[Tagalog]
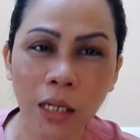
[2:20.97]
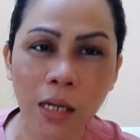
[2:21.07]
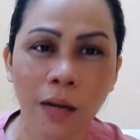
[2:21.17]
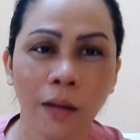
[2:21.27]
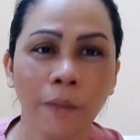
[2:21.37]

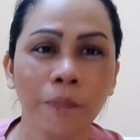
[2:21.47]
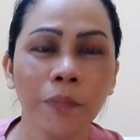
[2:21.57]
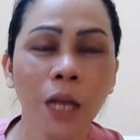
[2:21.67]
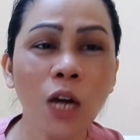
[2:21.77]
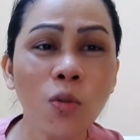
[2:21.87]
Rina?
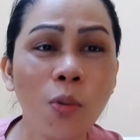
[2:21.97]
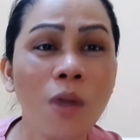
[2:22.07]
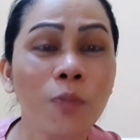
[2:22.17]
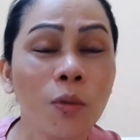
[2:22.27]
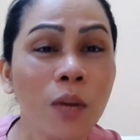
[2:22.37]
Ano po
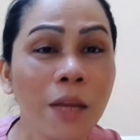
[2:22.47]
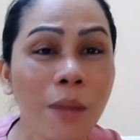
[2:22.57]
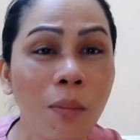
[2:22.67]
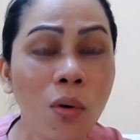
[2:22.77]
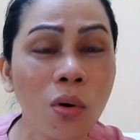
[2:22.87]
ang
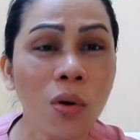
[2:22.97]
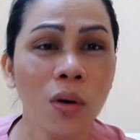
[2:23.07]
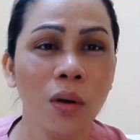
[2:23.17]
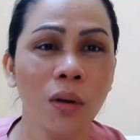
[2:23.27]
problema mo?